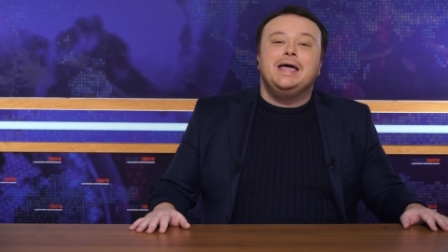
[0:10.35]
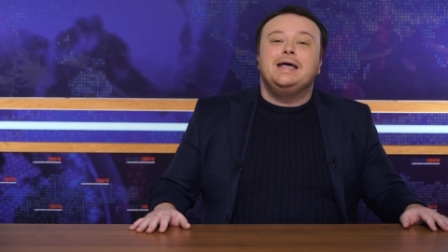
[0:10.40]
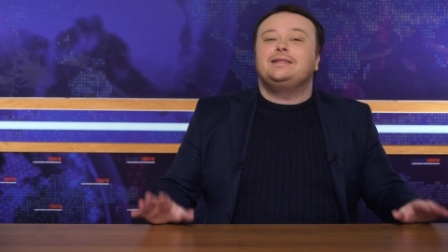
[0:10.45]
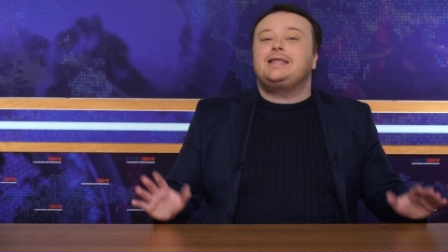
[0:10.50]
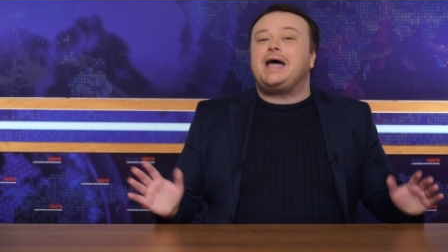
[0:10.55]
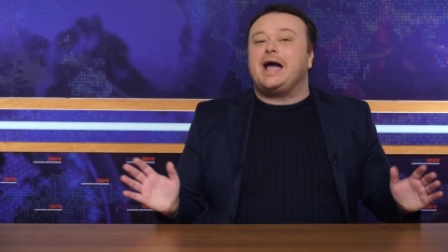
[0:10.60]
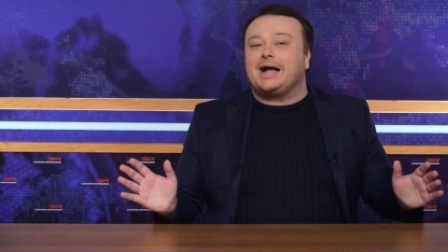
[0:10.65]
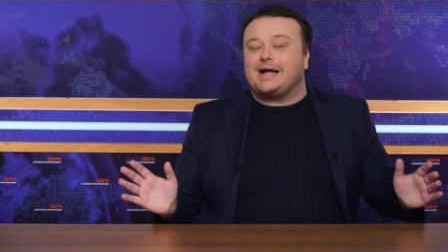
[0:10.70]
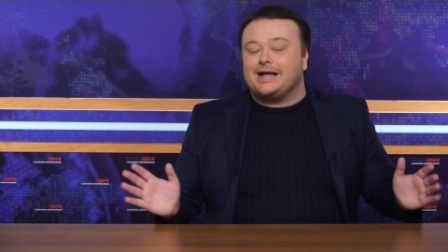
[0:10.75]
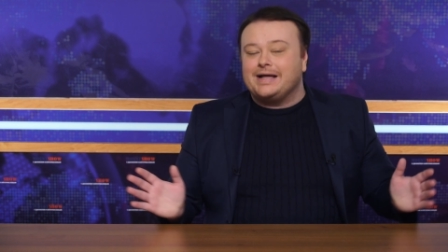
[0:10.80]

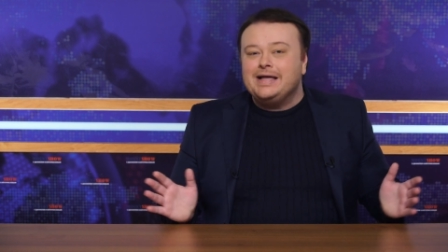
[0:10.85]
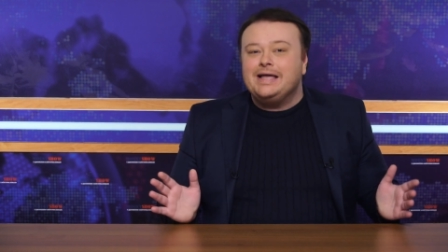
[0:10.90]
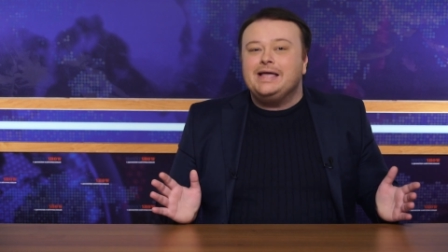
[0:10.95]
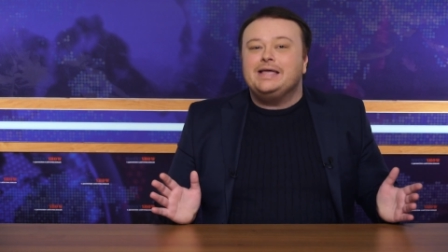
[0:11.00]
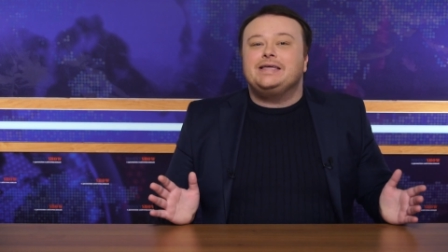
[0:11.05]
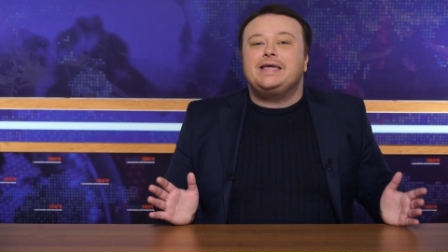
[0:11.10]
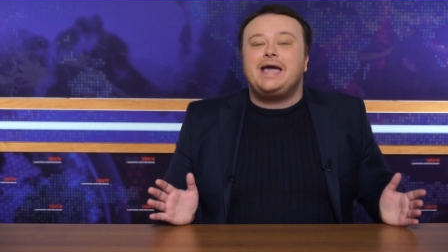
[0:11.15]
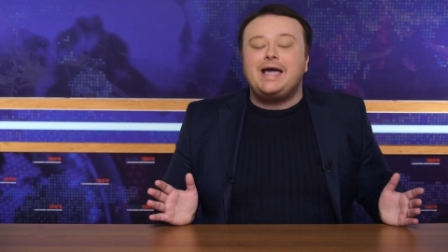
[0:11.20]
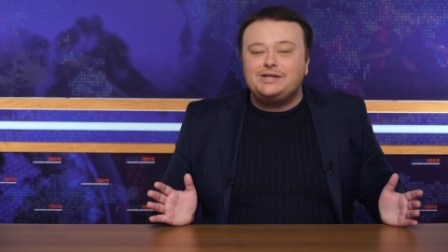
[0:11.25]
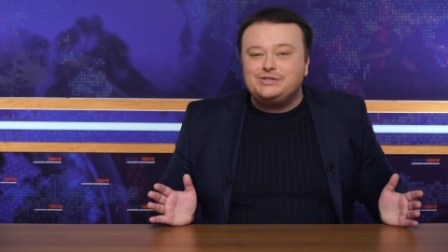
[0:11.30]
Так,
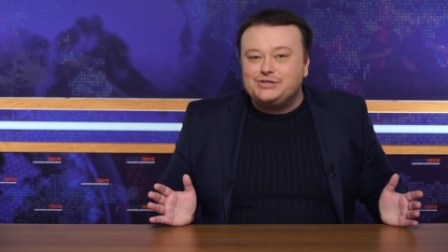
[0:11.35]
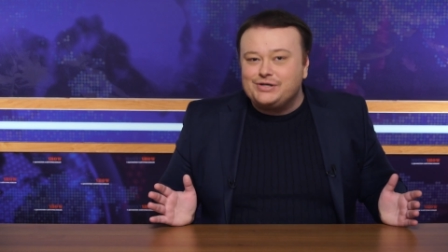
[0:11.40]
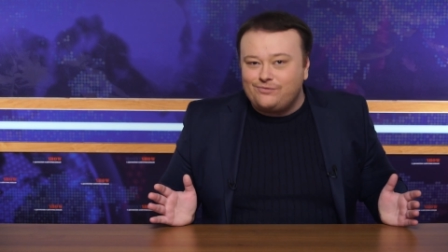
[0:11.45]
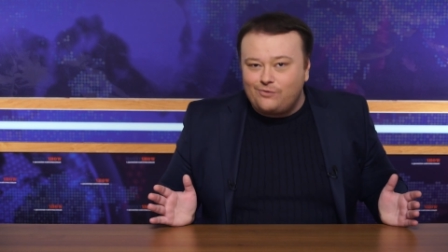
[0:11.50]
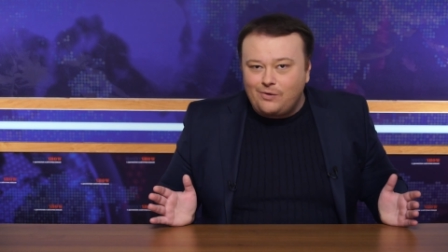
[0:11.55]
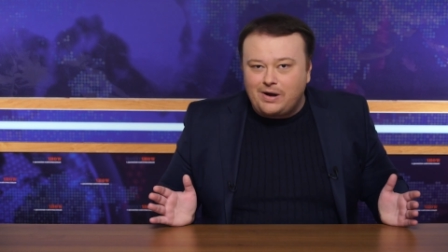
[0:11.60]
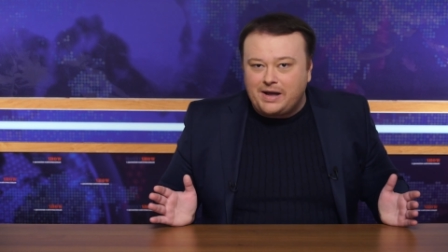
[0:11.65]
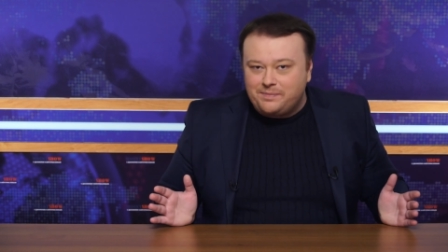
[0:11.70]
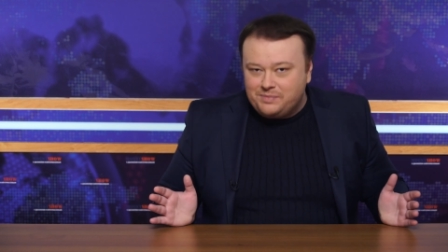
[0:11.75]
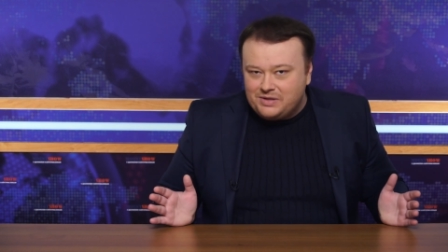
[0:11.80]
я
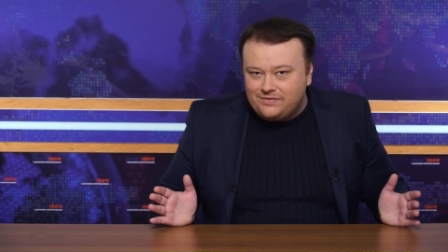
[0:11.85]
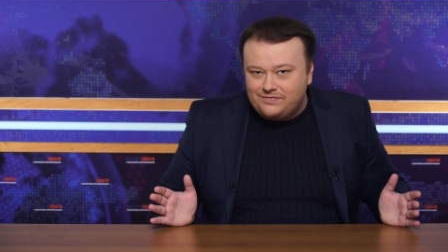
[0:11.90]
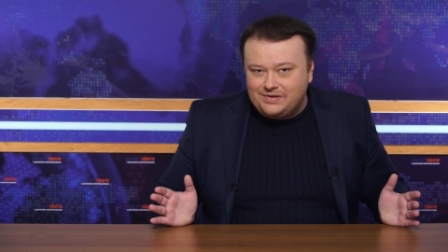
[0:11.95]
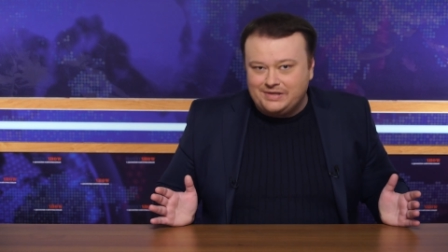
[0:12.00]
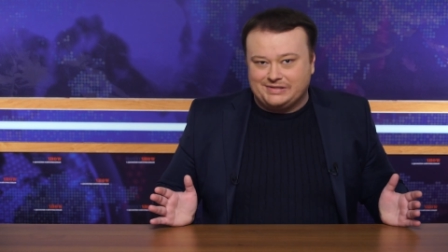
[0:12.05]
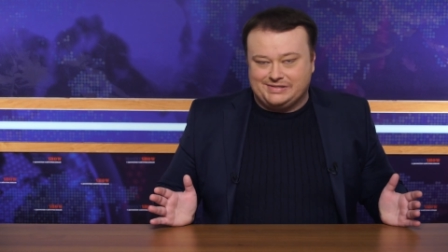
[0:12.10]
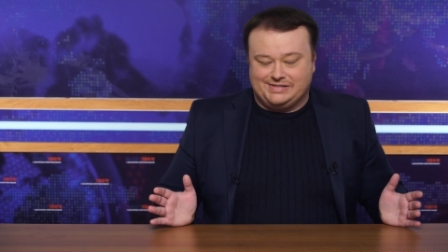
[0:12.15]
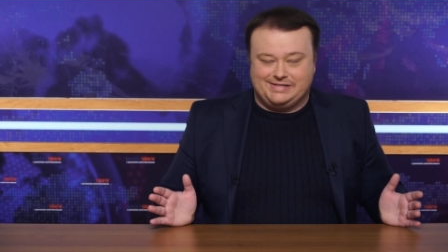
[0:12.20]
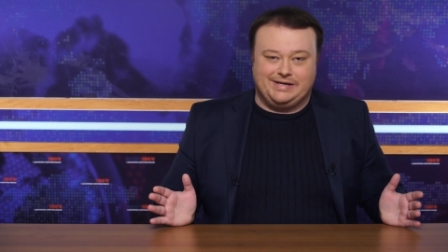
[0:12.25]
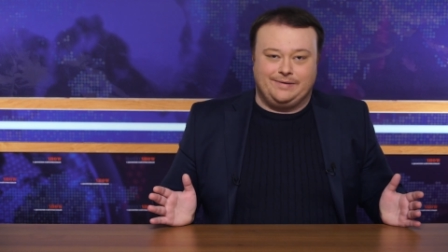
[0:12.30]
чего
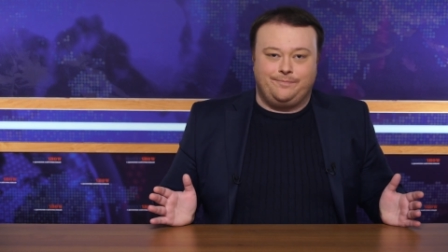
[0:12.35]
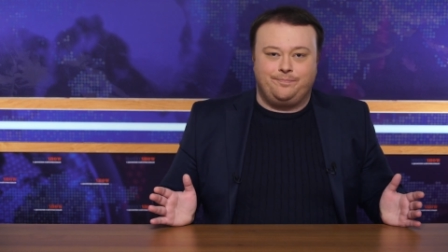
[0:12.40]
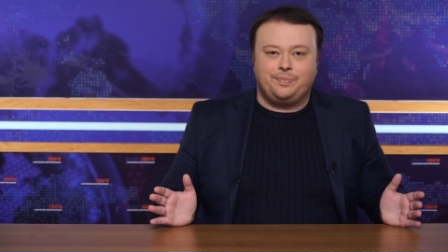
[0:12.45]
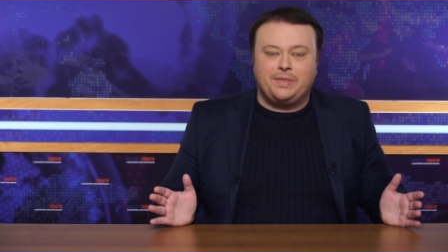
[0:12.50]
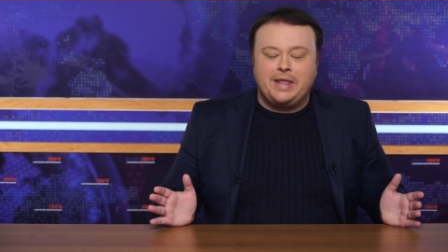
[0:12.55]
объявился?